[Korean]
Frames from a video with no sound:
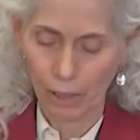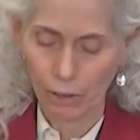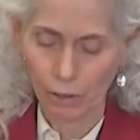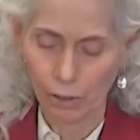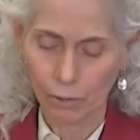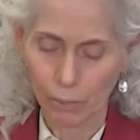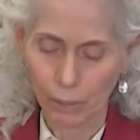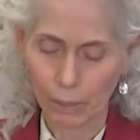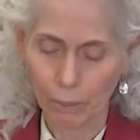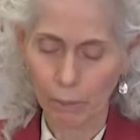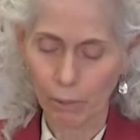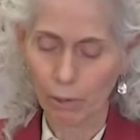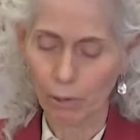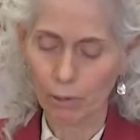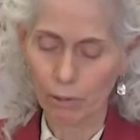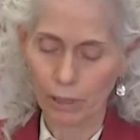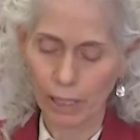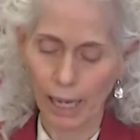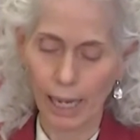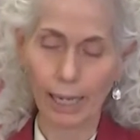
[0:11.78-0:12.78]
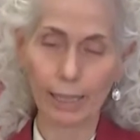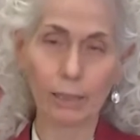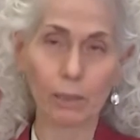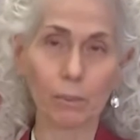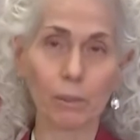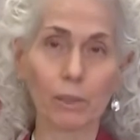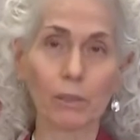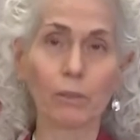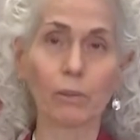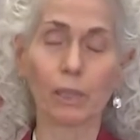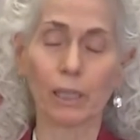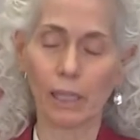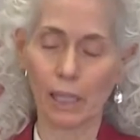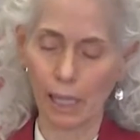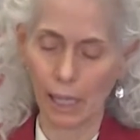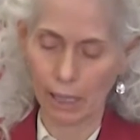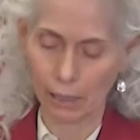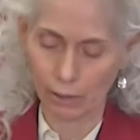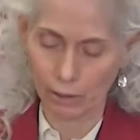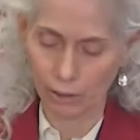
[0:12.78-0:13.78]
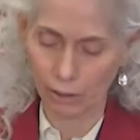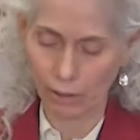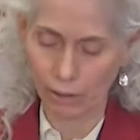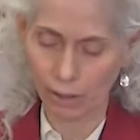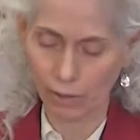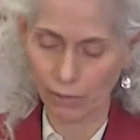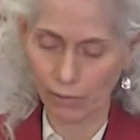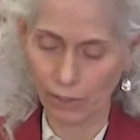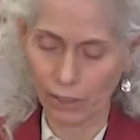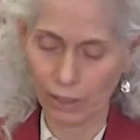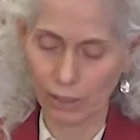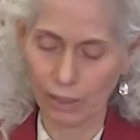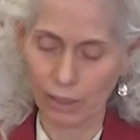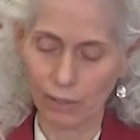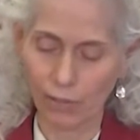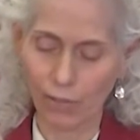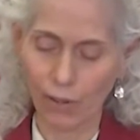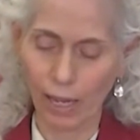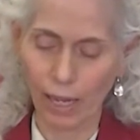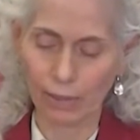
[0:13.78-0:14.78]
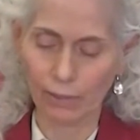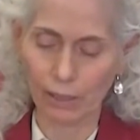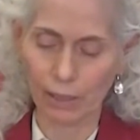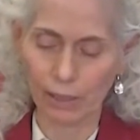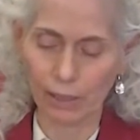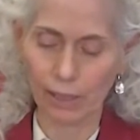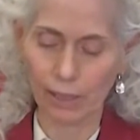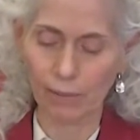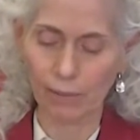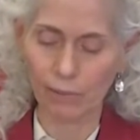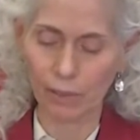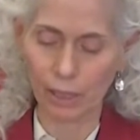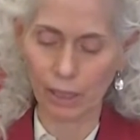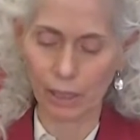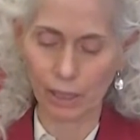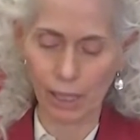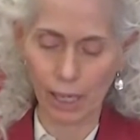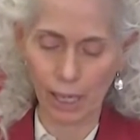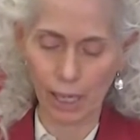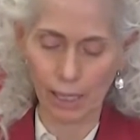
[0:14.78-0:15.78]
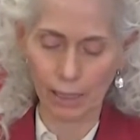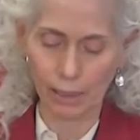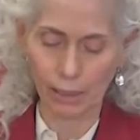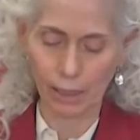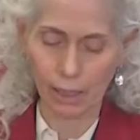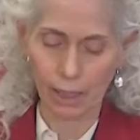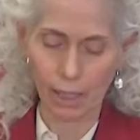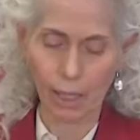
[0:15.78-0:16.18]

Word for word: LA 카운티 보건국의 이 같은 방침은 의무사항은 아니지만 코로나